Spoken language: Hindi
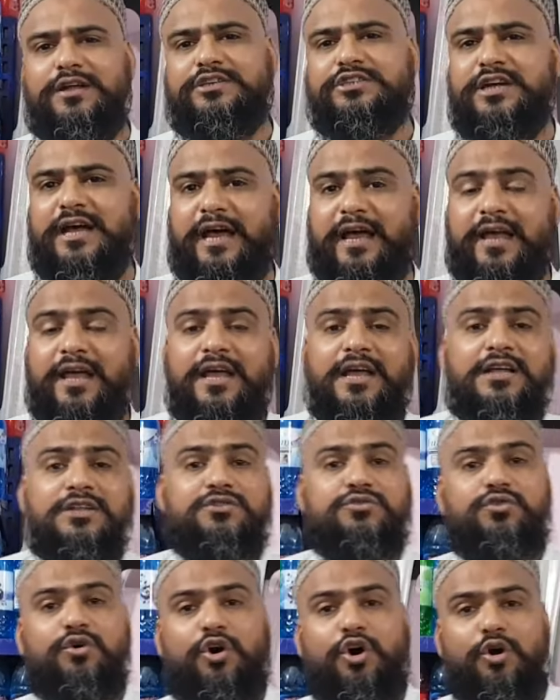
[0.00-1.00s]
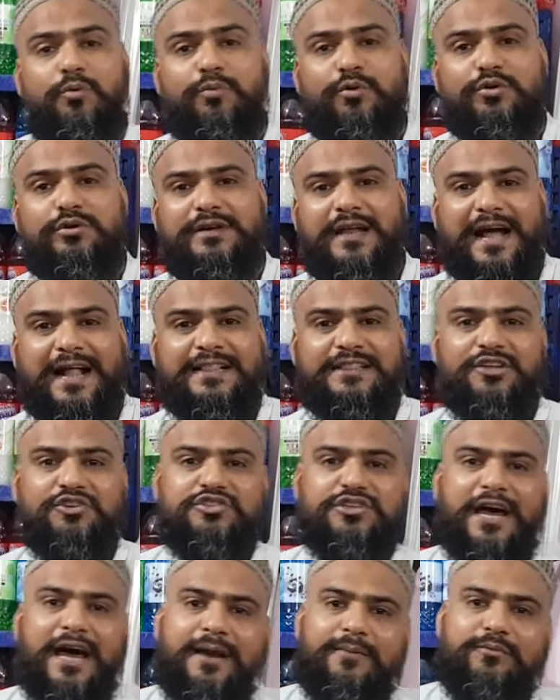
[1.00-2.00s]
हाँ, अच्छा है दो बूंद डाल तो
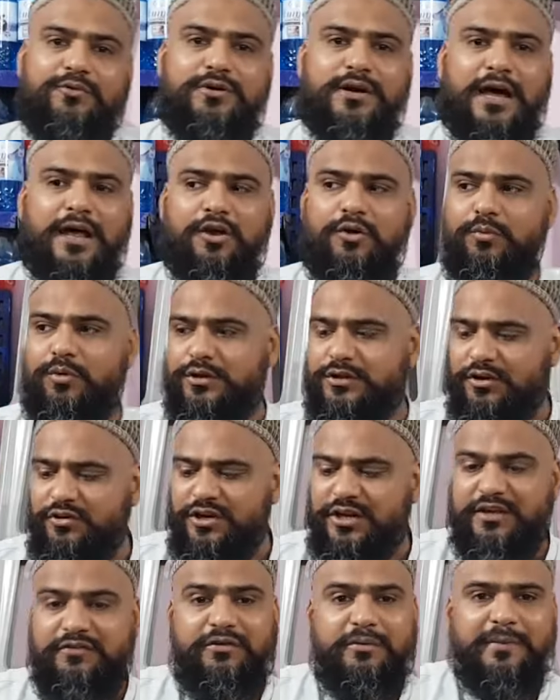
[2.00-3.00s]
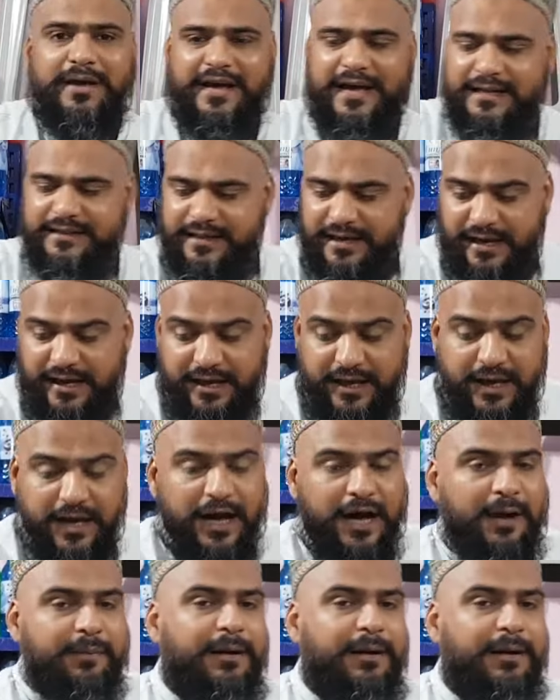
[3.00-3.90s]
चार बूंद डालो बोलते हो टीवी में कहते हैं हम्म।